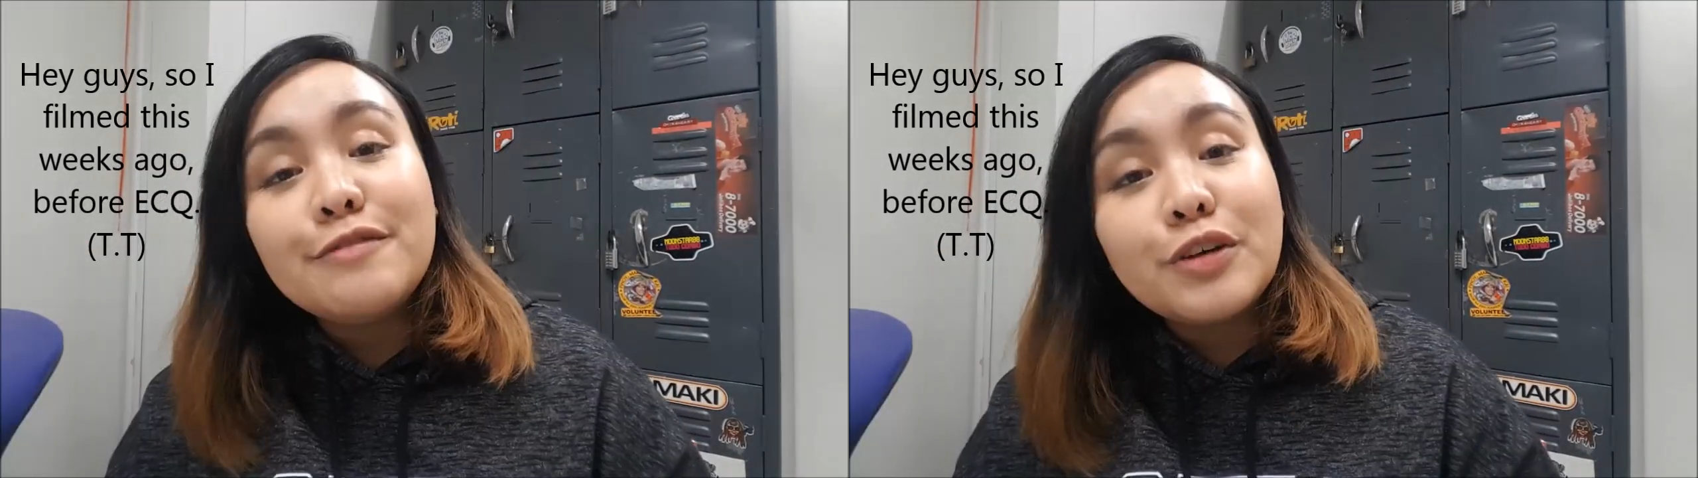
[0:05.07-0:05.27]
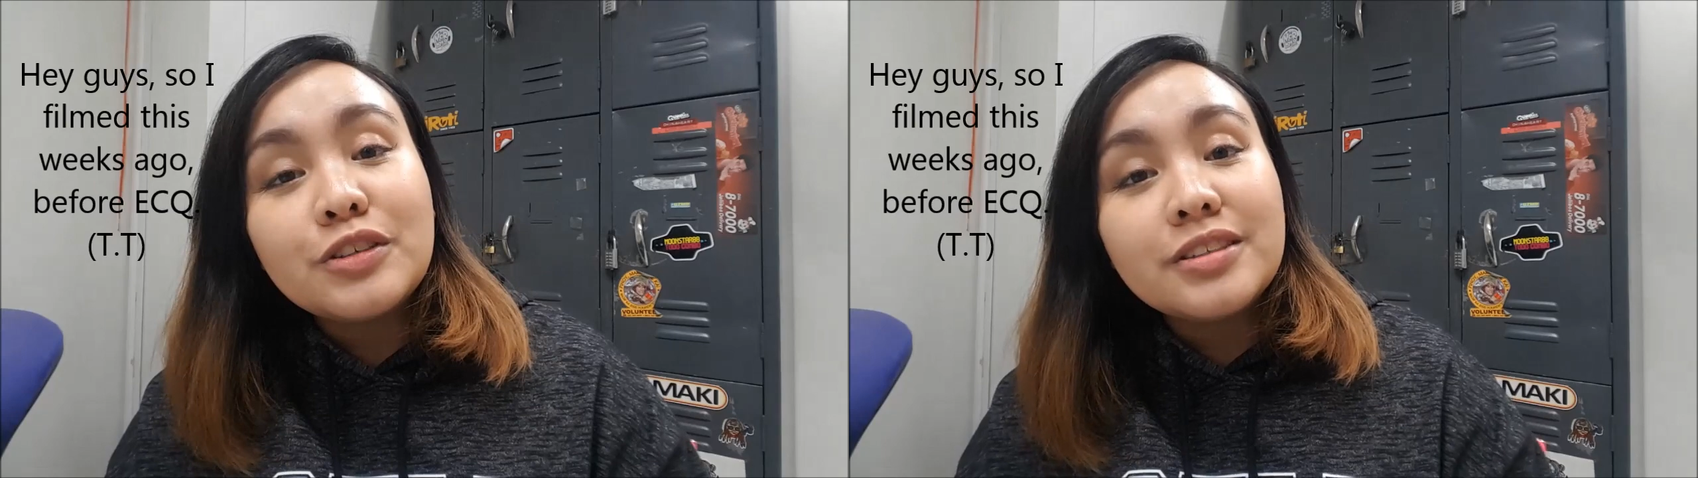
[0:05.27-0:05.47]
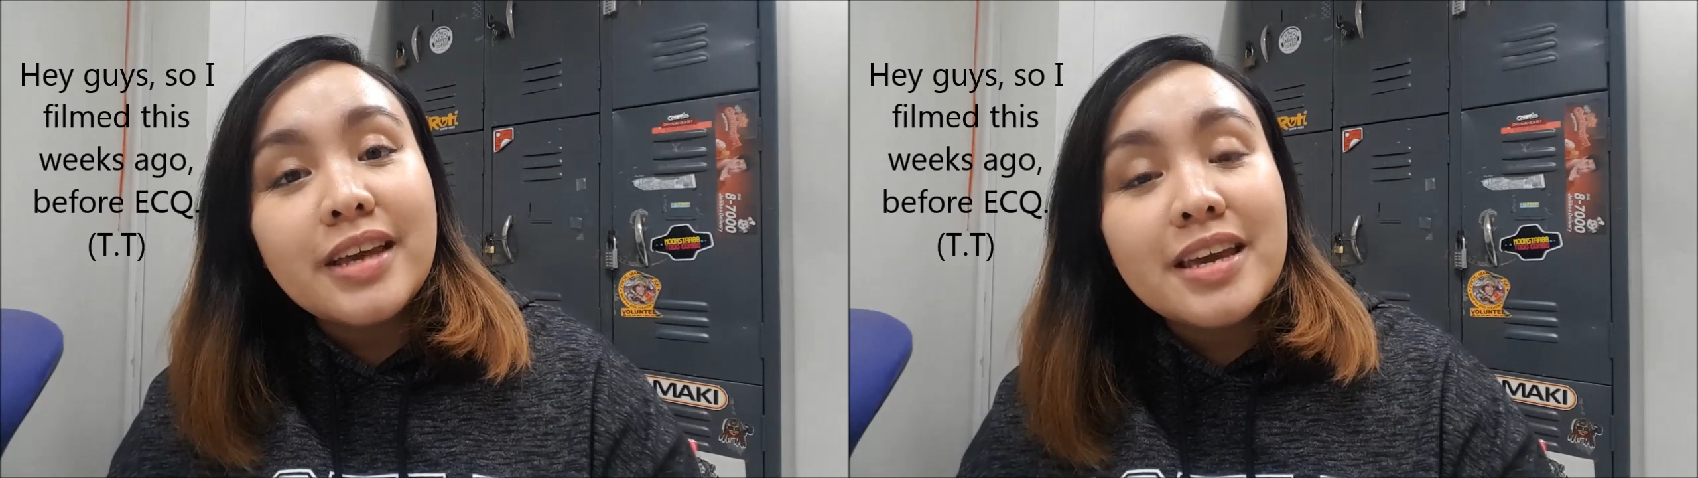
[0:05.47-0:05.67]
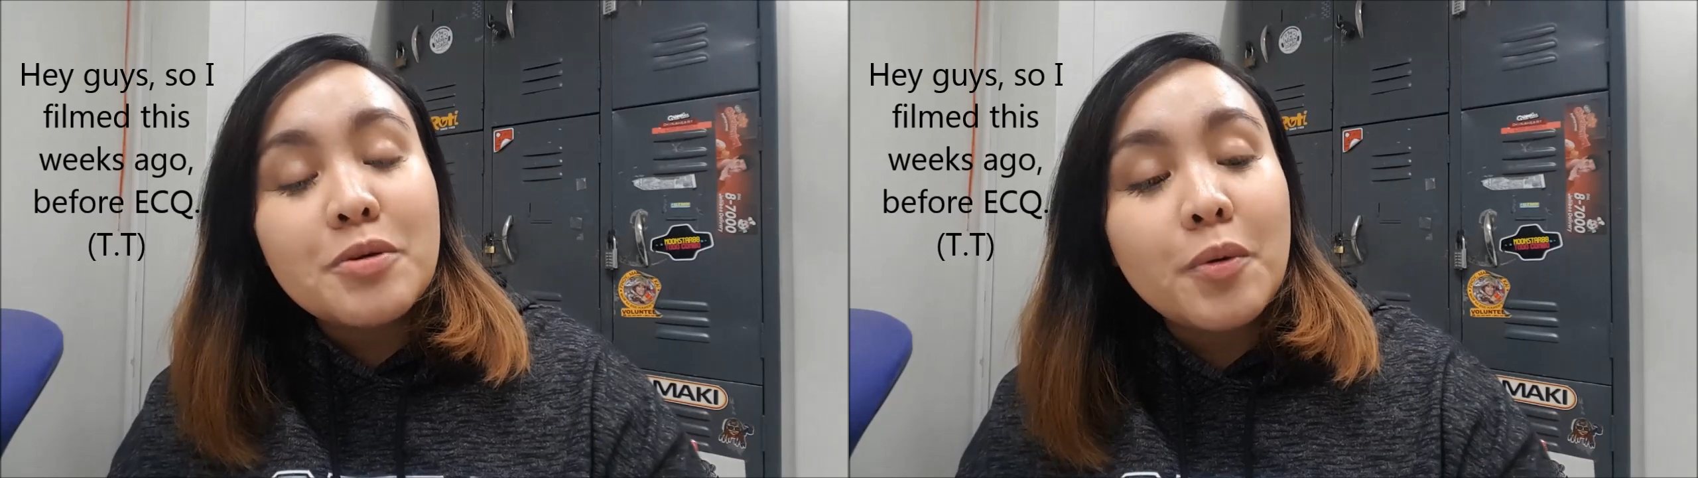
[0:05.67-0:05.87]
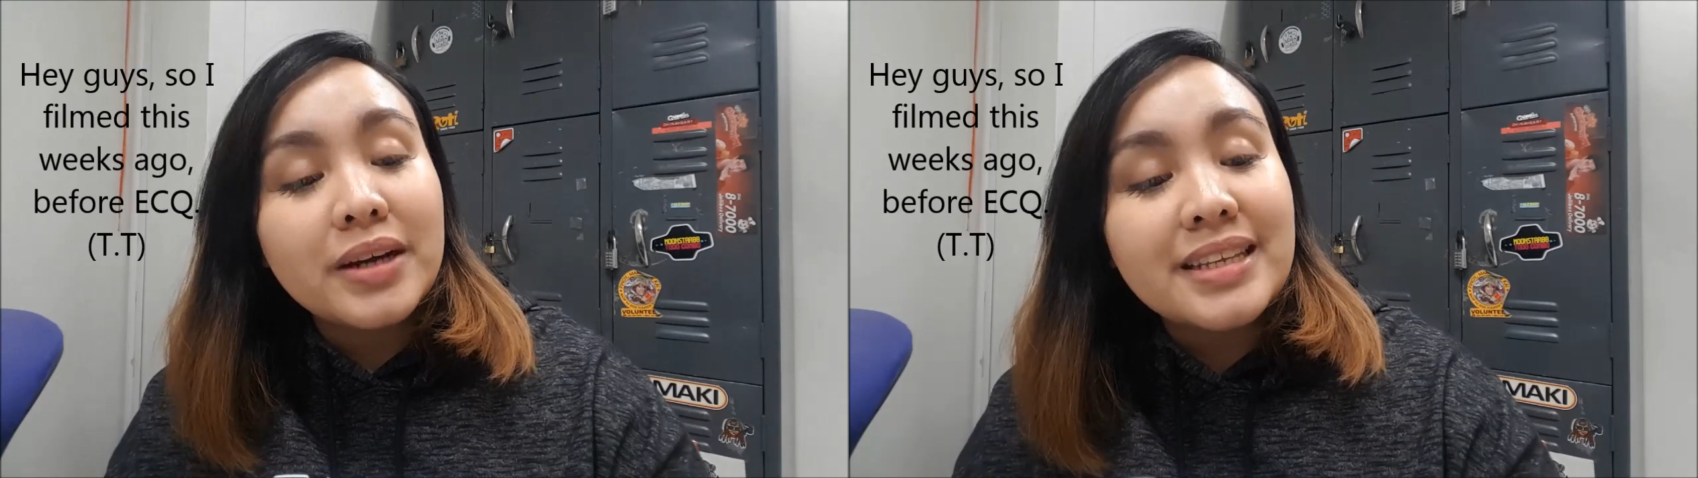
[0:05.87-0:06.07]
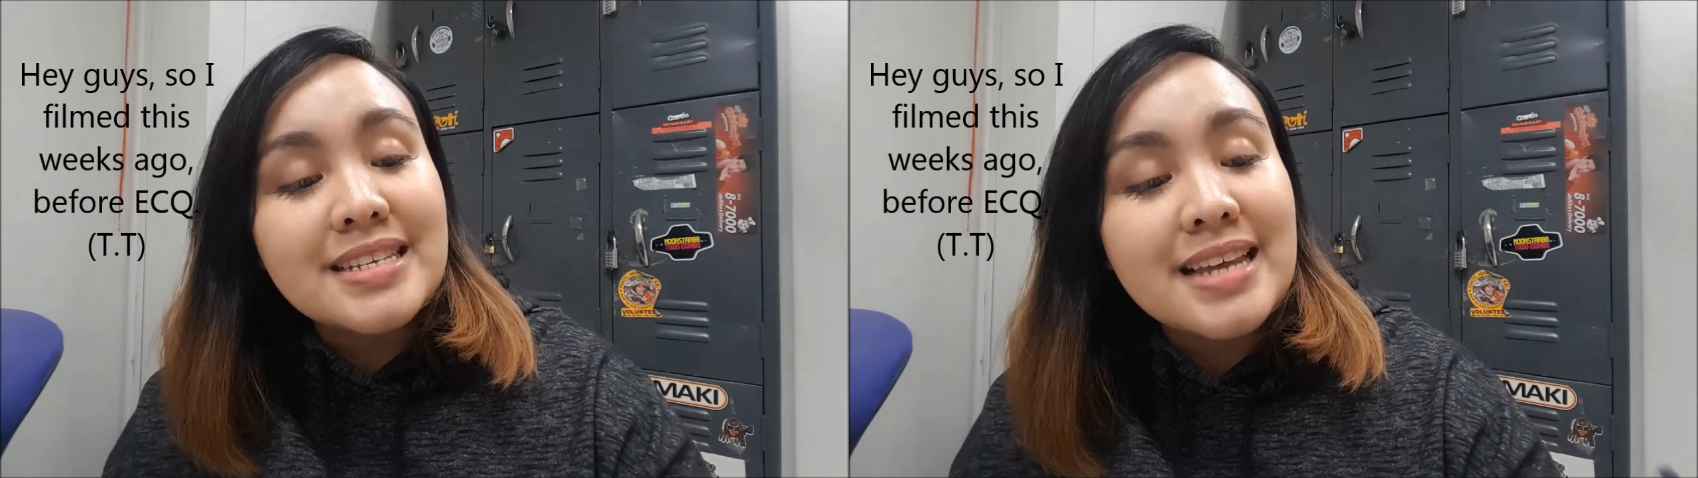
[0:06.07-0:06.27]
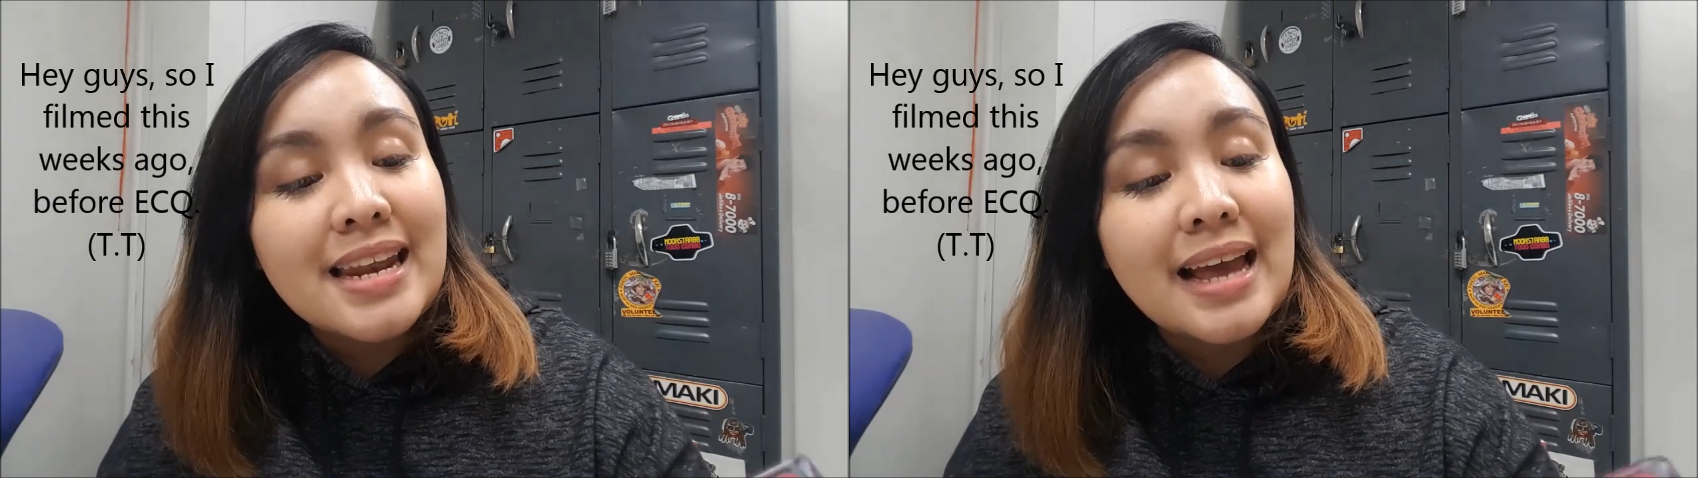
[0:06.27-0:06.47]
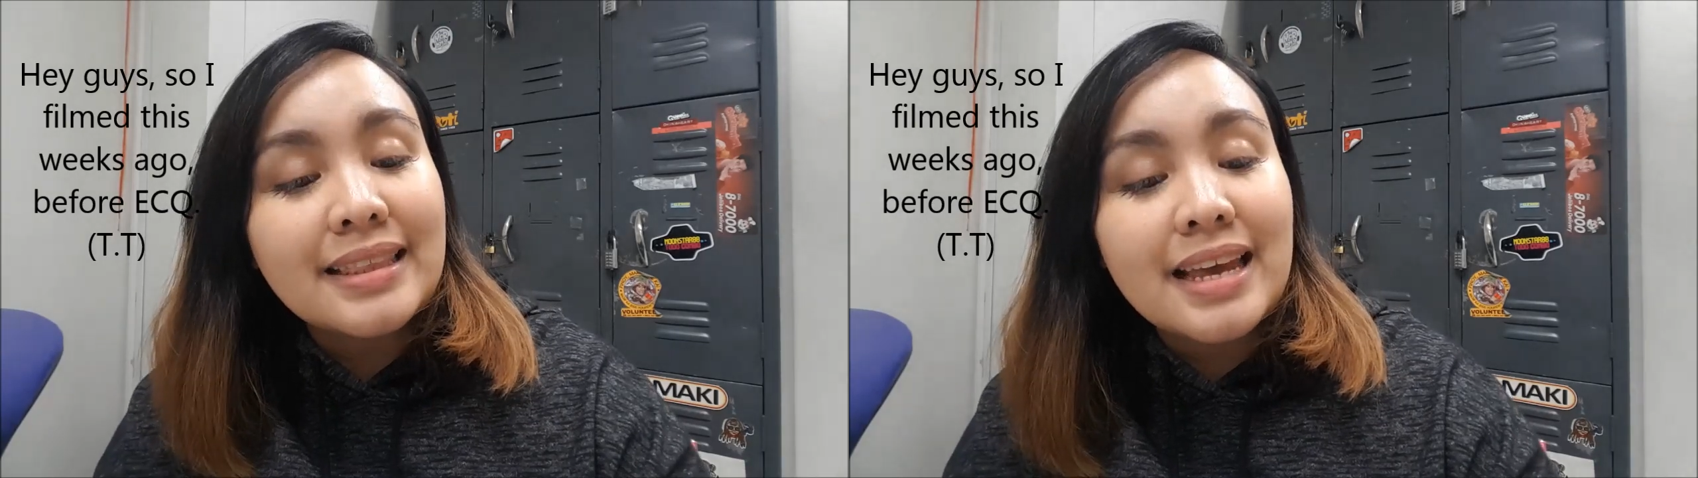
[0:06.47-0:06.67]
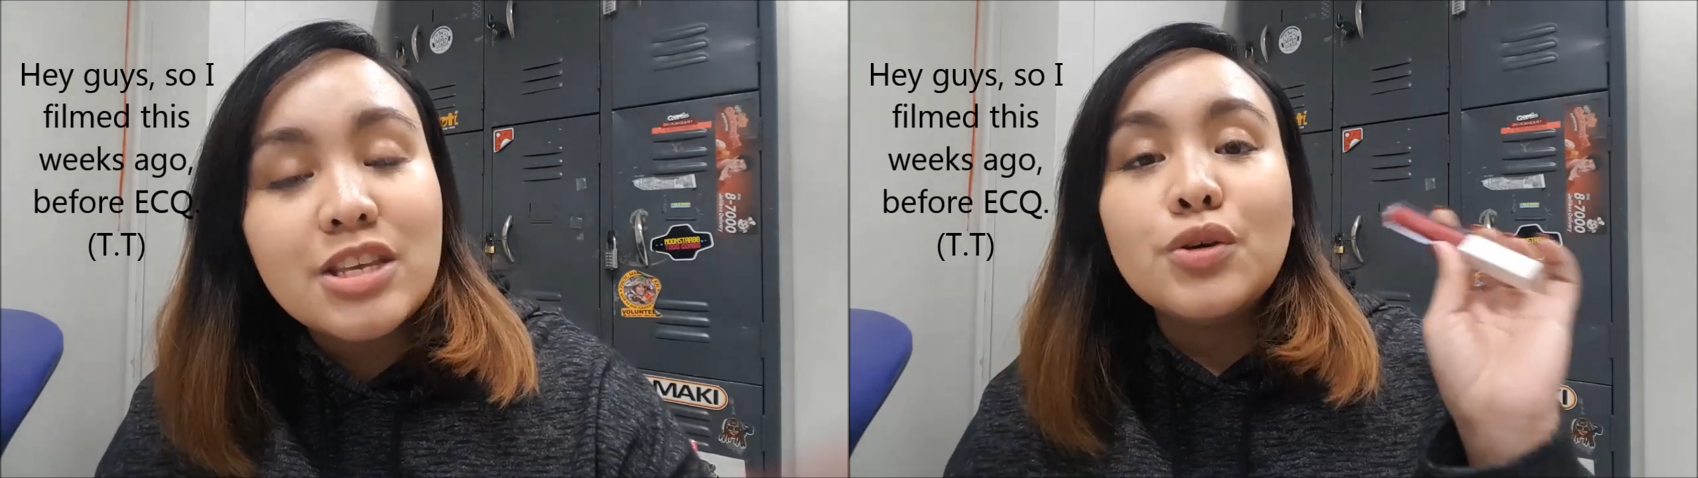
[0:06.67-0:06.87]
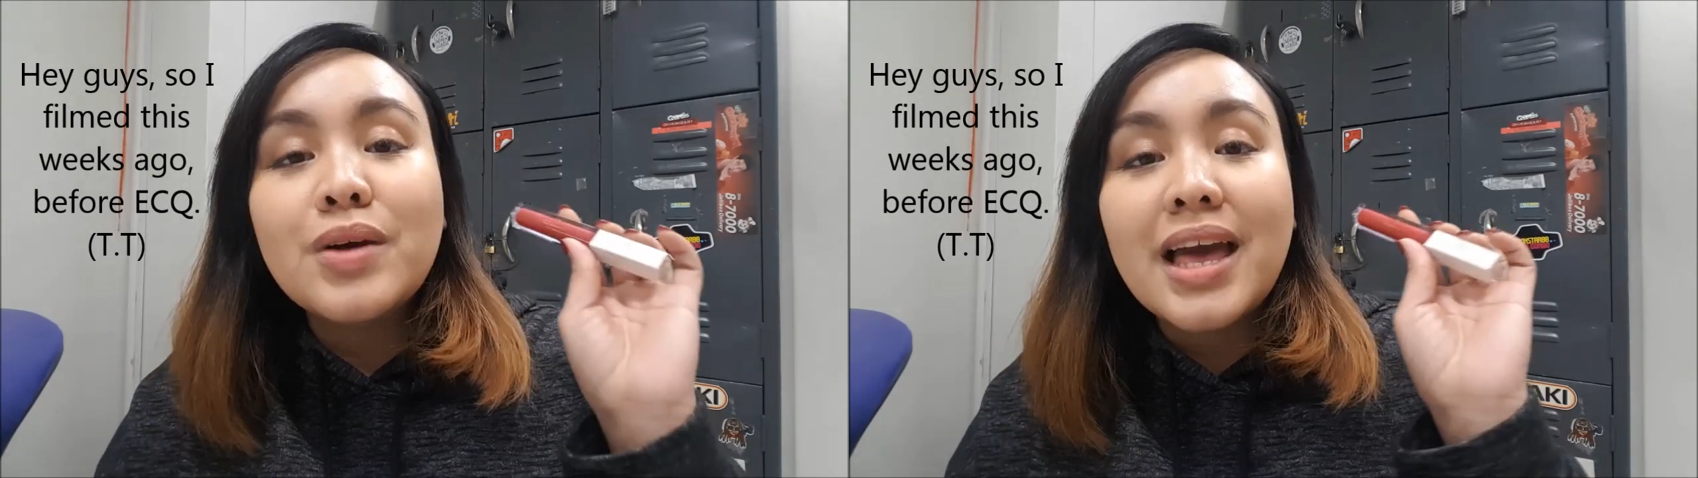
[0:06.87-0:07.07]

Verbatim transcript: And for today, i-wear test nga natin yung